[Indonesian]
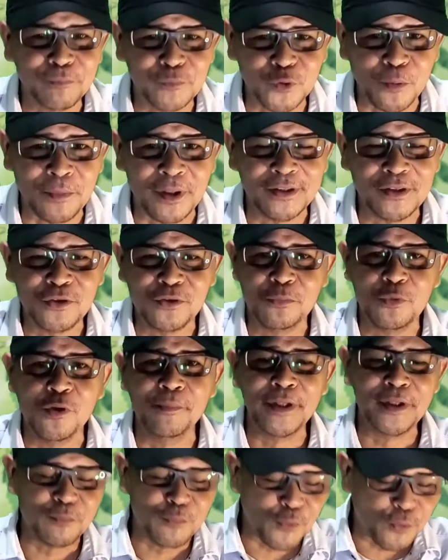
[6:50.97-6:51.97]
sebuah laptop atau
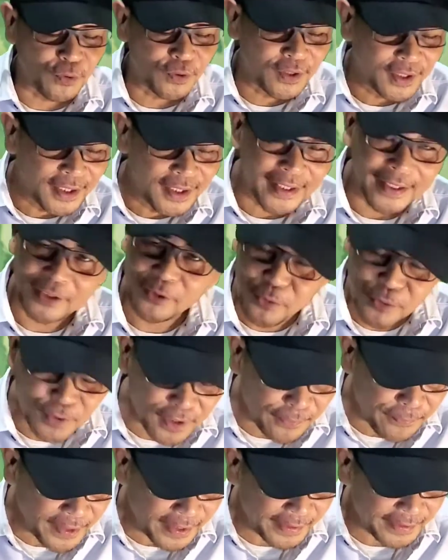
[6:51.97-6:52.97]
sebuah MacBook itu
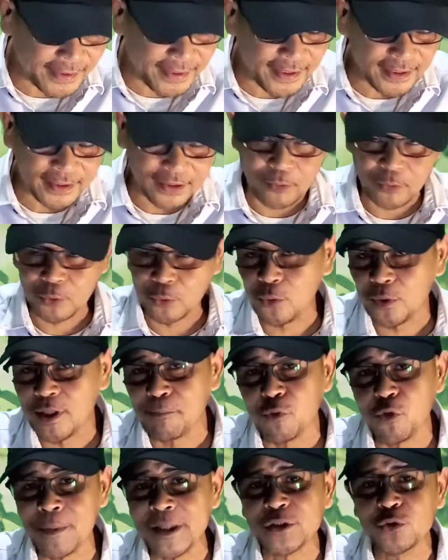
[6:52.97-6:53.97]
kelebihannya
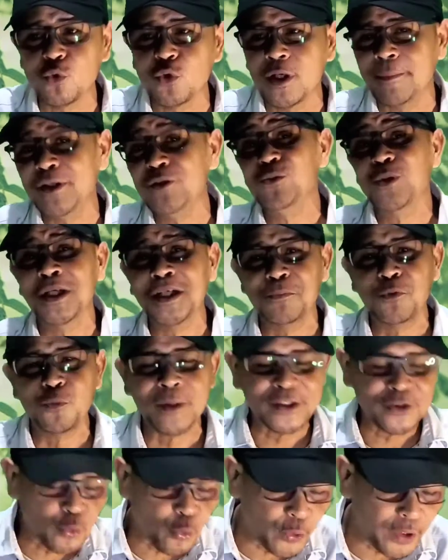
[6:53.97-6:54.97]
untuk dapur pacu namanya juga
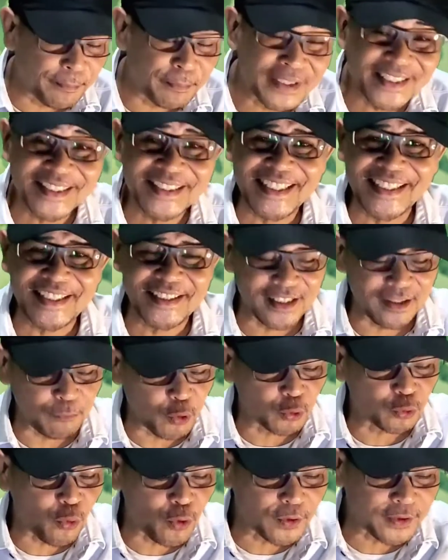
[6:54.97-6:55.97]
dapur pacu ya
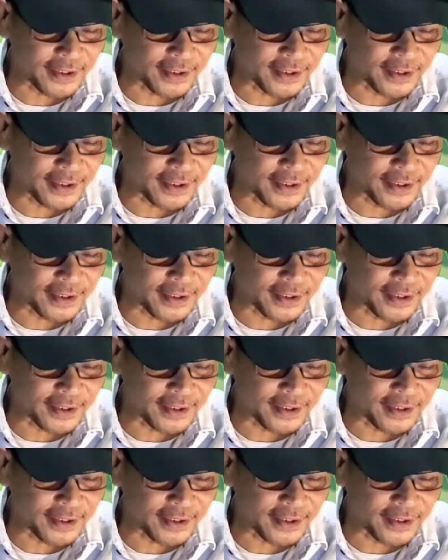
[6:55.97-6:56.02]
mesinnya